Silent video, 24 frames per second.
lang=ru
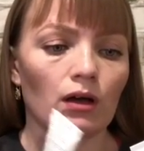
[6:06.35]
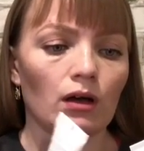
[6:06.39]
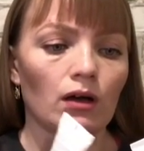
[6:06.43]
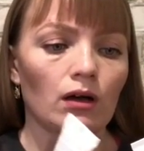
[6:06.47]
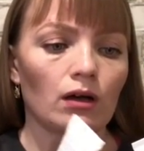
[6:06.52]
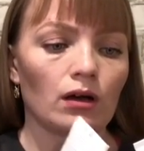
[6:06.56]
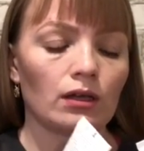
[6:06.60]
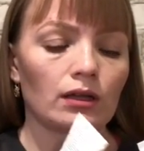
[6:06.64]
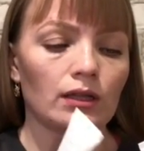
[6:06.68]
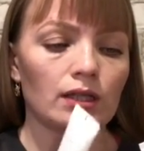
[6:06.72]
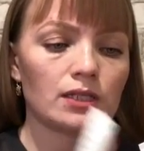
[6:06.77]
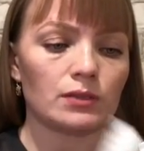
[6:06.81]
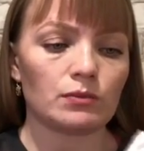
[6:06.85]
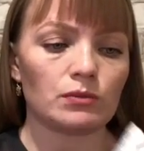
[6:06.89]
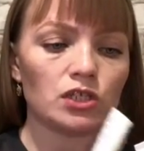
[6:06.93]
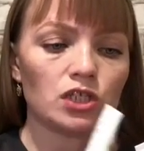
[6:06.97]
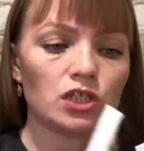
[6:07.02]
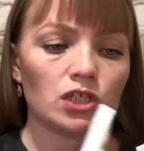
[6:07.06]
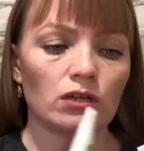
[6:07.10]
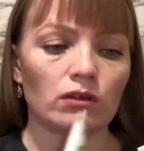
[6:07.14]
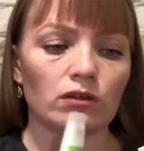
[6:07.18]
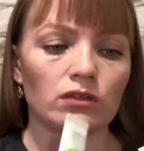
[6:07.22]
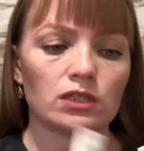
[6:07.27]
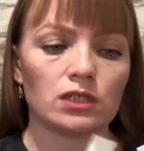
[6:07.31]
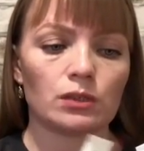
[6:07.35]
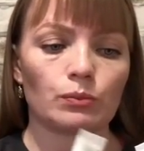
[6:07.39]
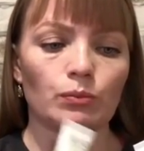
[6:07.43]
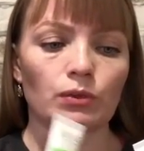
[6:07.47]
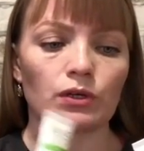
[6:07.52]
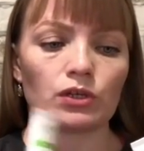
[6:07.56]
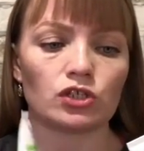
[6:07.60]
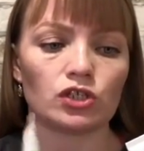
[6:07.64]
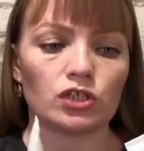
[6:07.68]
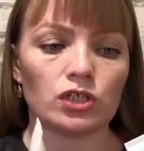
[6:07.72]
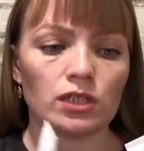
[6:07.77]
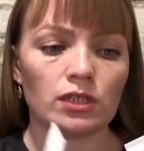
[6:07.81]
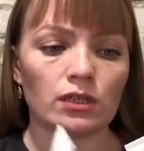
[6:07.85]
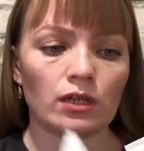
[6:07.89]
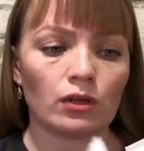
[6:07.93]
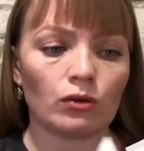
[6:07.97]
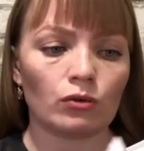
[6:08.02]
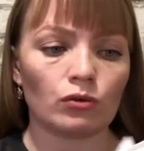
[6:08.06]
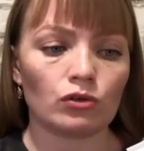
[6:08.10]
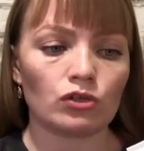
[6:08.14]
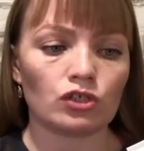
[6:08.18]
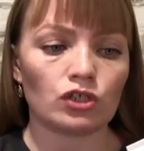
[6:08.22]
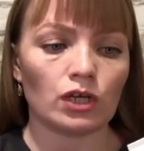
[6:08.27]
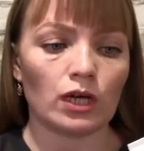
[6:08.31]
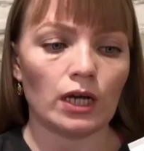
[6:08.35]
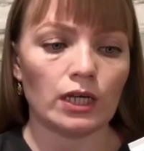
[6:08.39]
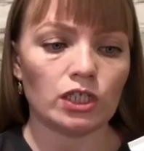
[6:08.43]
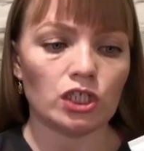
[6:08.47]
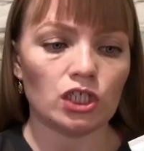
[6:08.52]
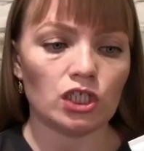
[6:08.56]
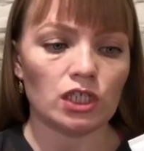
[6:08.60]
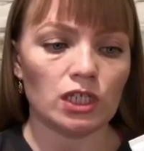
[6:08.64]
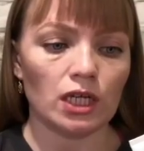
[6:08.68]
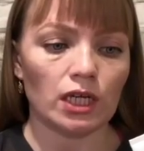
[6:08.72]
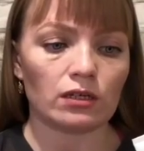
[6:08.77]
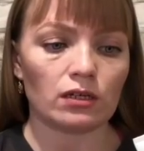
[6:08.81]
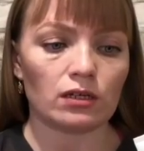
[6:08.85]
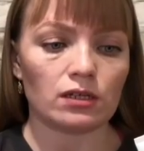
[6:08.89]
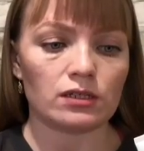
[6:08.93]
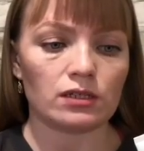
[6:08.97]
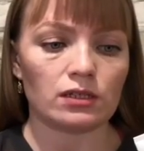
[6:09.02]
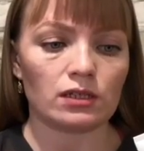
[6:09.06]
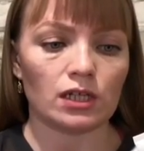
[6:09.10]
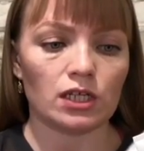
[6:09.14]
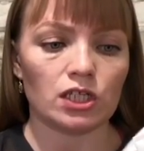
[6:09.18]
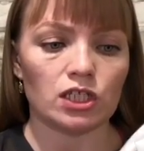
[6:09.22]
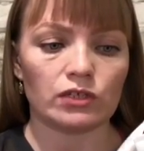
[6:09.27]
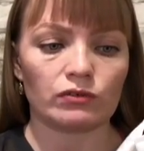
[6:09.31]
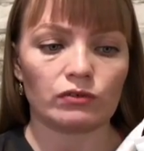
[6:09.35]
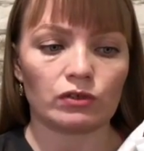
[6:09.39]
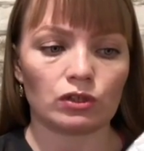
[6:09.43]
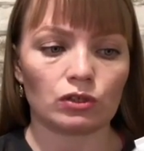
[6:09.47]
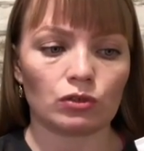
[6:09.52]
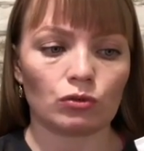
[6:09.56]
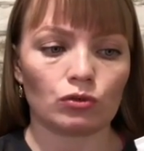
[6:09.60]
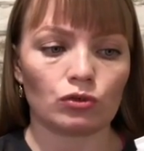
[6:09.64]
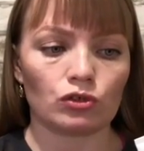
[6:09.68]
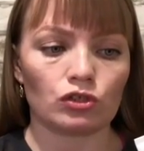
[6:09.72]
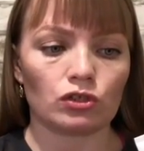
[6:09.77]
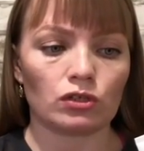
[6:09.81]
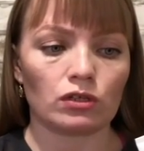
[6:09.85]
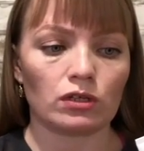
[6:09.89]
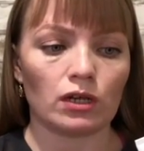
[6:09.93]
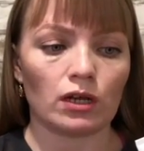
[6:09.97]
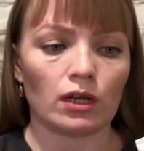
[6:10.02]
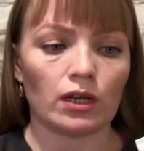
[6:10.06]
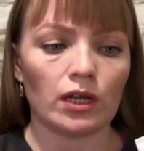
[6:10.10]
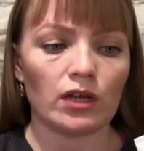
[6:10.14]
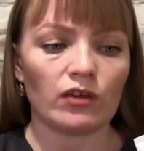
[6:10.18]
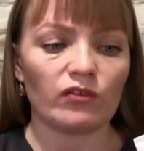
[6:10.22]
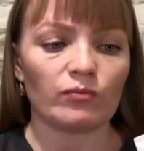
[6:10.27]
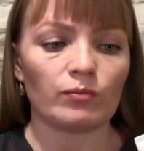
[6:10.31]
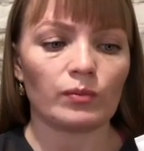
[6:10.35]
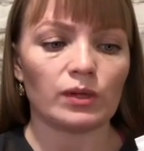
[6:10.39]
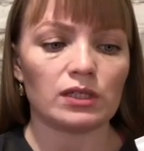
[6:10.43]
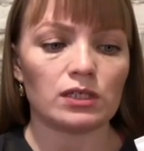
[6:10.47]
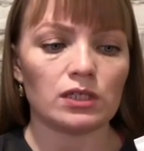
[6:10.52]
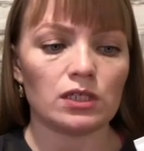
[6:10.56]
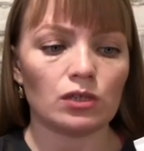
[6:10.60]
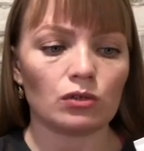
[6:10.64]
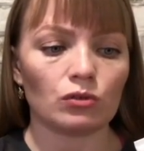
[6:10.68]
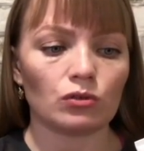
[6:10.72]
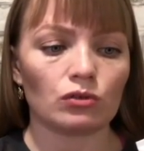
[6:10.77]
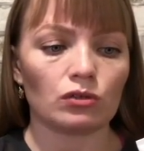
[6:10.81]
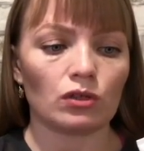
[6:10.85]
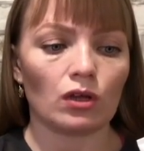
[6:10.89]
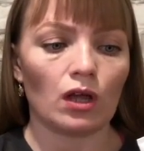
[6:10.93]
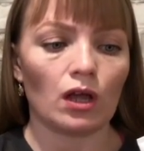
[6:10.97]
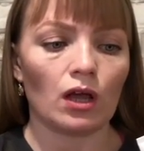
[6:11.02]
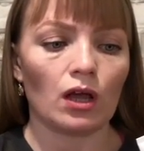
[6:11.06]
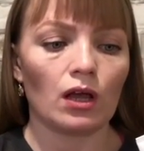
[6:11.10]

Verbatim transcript: э, для смешанного типа и жирной кожи, очищает, разглаживает кожный рельеф, матирует